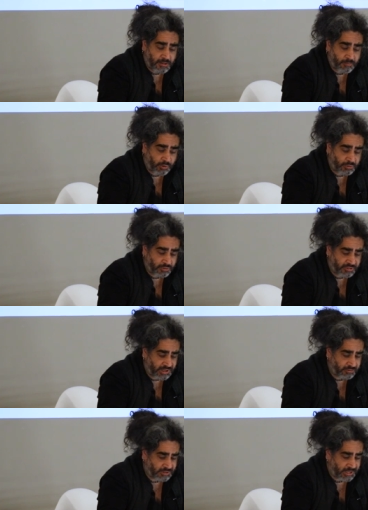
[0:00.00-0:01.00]
pronto
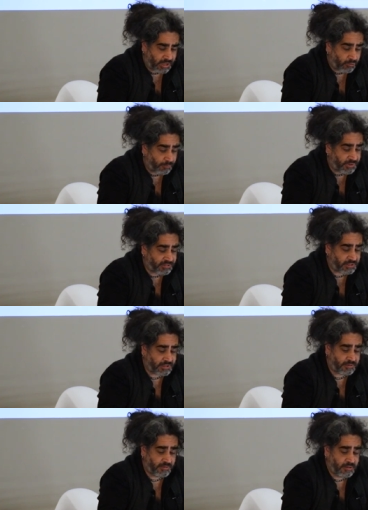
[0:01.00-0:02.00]
Sergio tenga copias
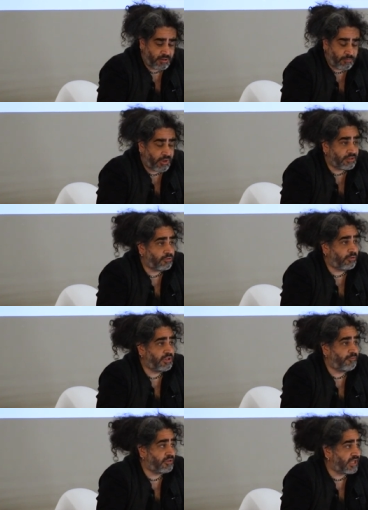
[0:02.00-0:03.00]
y puedan todos
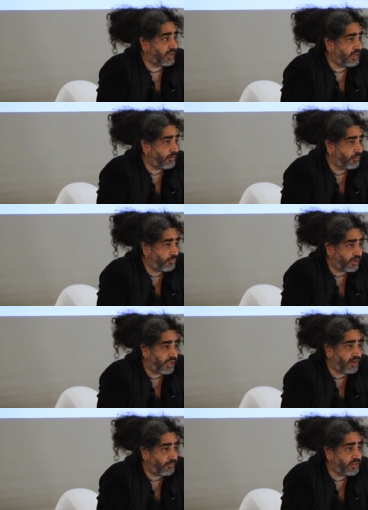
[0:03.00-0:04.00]
disfrutar el libro porque
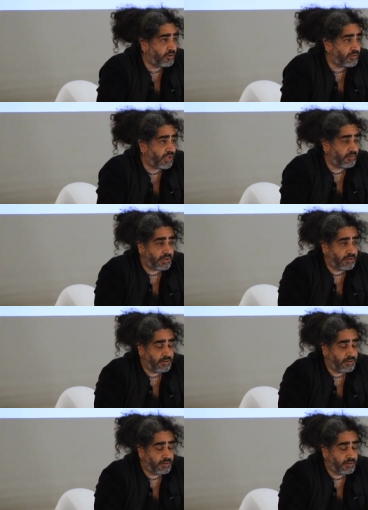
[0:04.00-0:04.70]
es realmente notable.